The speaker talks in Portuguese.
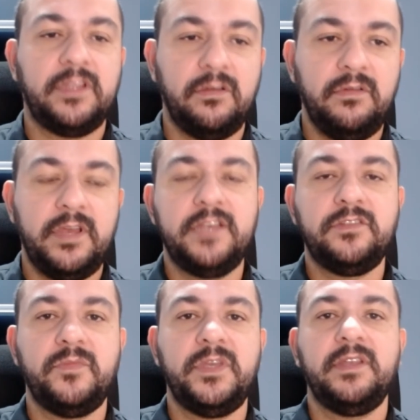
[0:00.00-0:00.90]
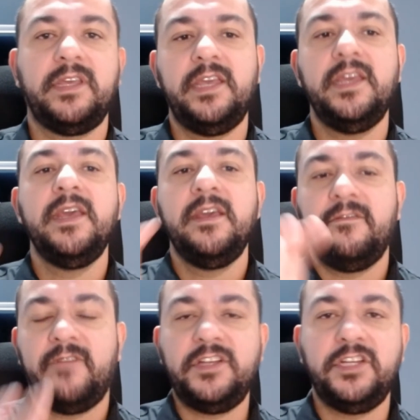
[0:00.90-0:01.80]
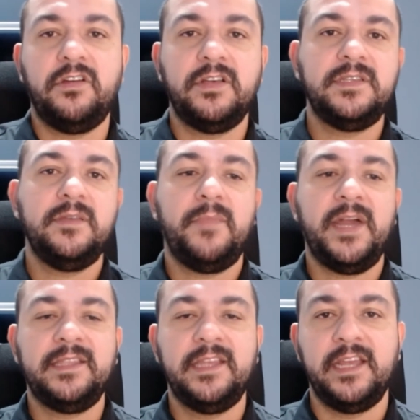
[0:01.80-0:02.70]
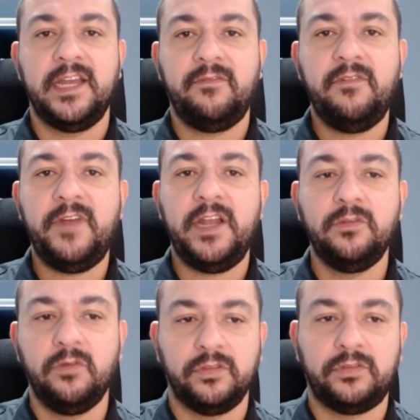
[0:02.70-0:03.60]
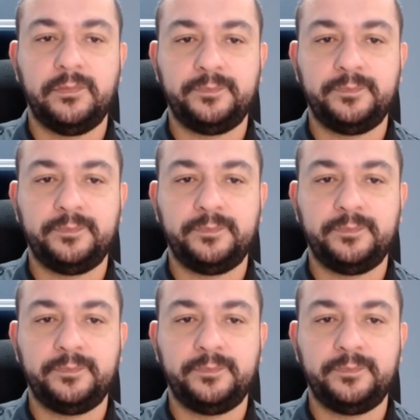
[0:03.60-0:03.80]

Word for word: Então, resumindo aqui, vaginose bacteriana. Vamos falar do outro.